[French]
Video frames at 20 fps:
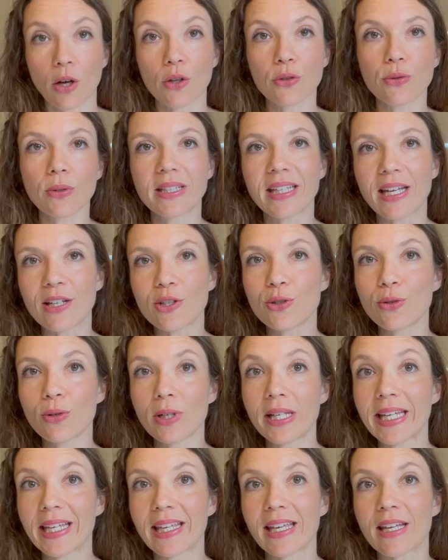Ensuite, il y a
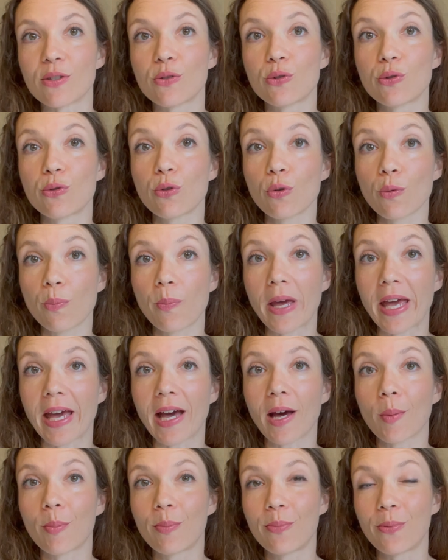Julie qui a
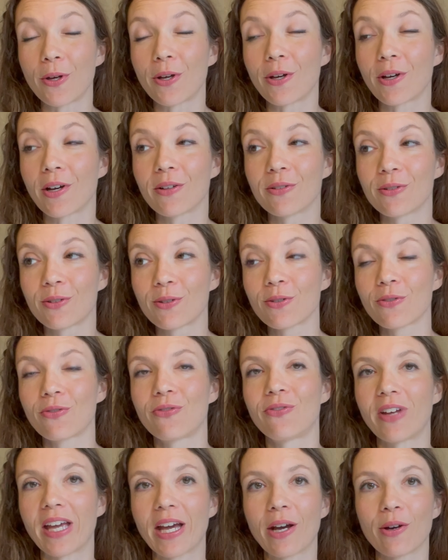super peur de
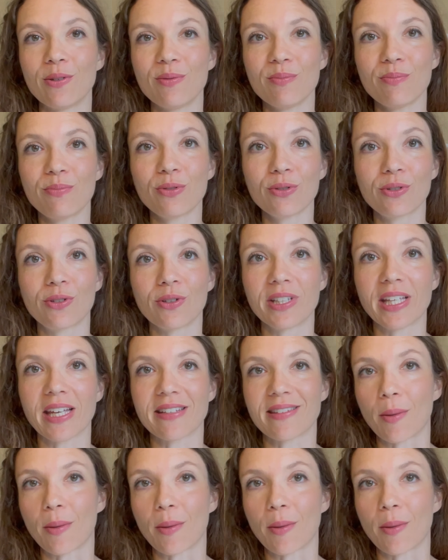faire une boutonnière,